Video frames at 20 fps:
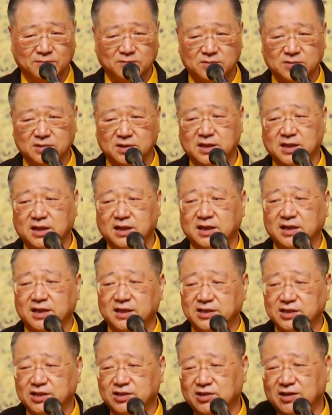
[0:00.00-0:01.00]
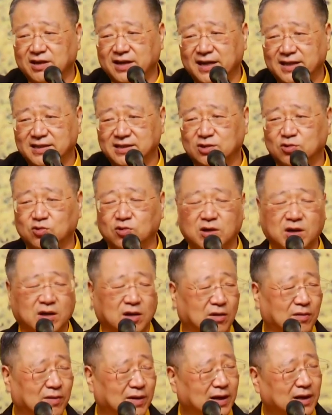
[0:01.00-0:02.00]
你看看那些小孩子多
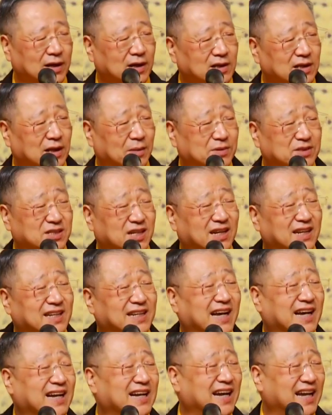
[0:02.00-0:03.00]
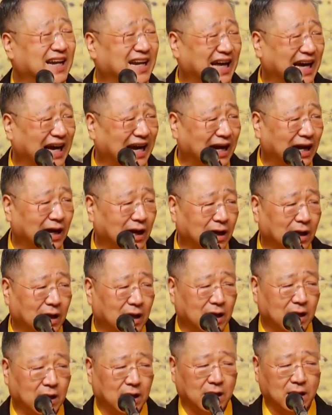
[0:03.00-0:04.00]
好啊，他们长得难看啦，
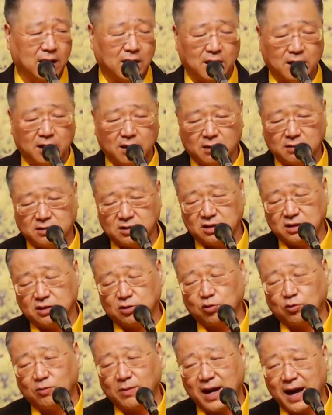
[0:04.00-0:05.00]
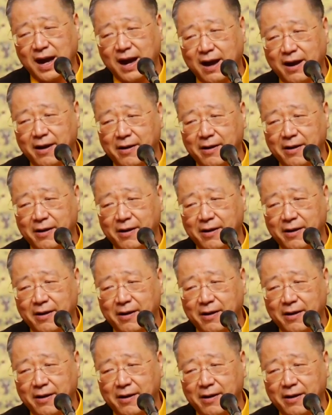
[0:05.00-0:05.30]
听得懂吗？